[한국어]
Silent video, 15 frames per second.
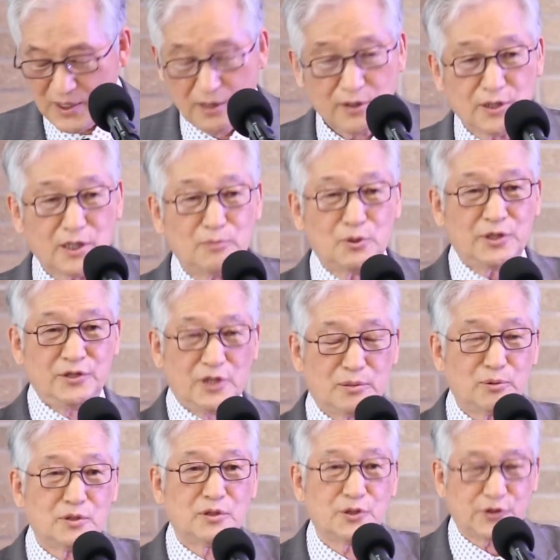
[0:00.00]
그러면
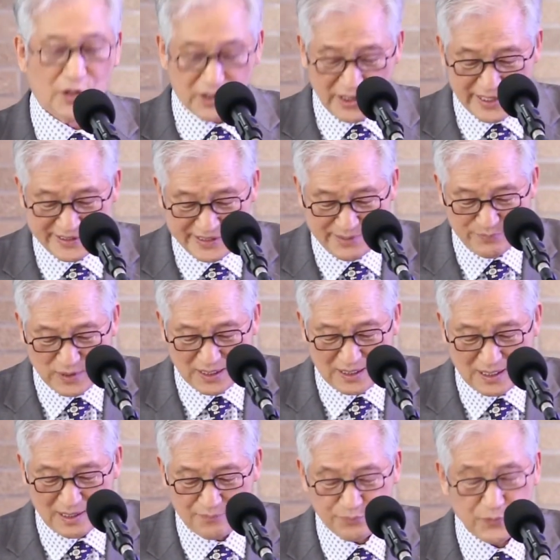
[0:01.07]
여러분 어떻게 해야
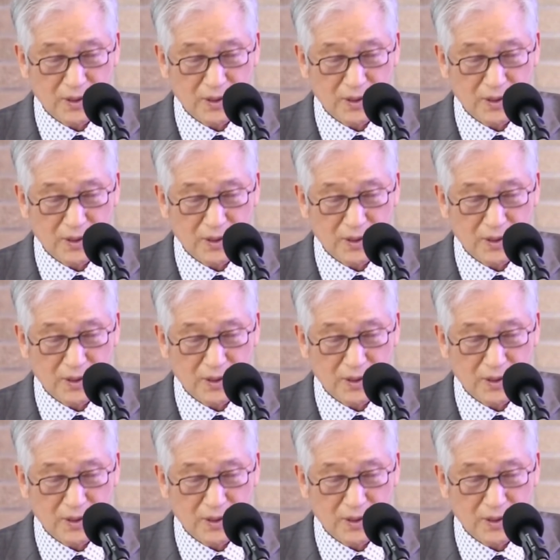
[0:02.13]
됩니까?